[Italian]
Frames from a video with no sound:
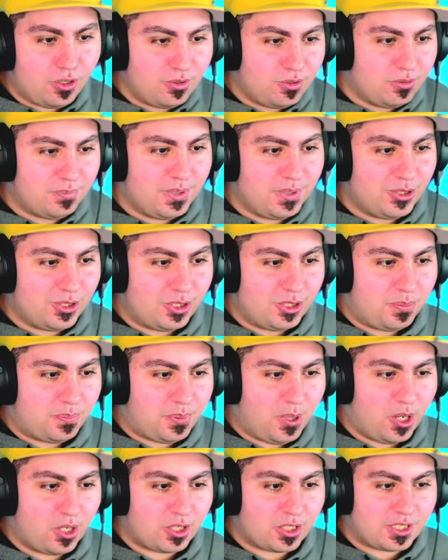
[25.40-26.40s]
lo, non me lo ricordo.
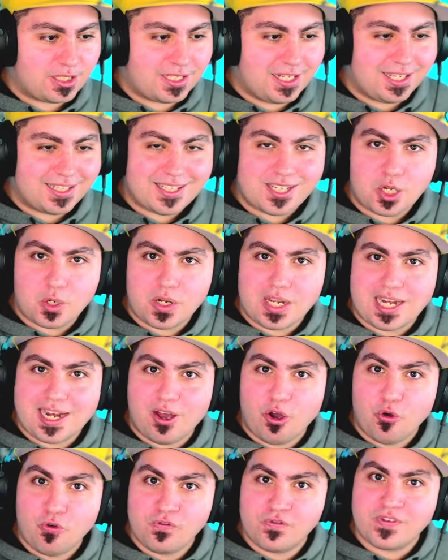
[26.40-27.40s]
Porca di
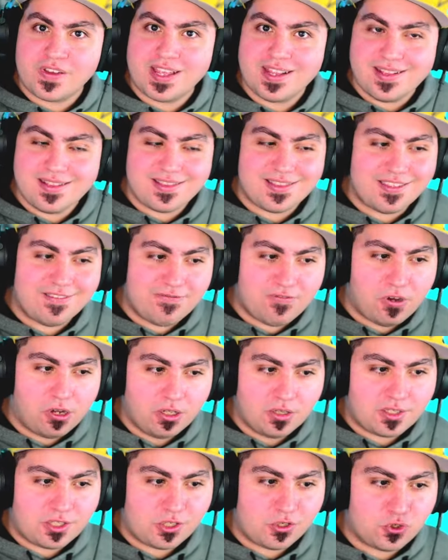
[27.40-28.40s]
quella, oh, 20
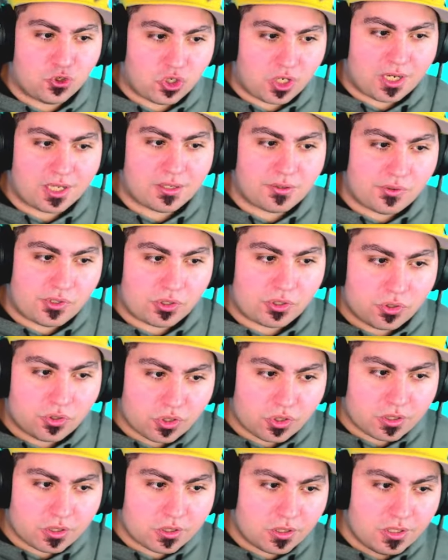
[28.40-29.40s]
volte ho giocato a questo
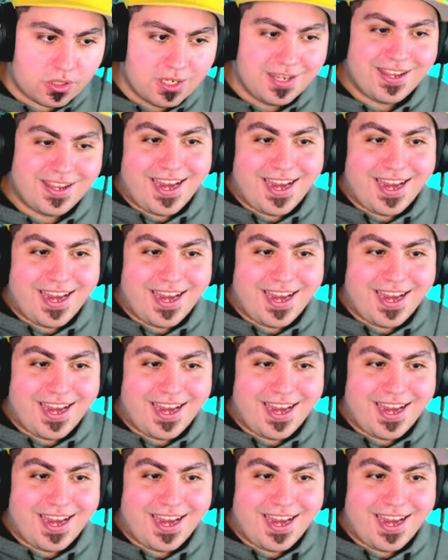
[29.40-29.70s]
gioco.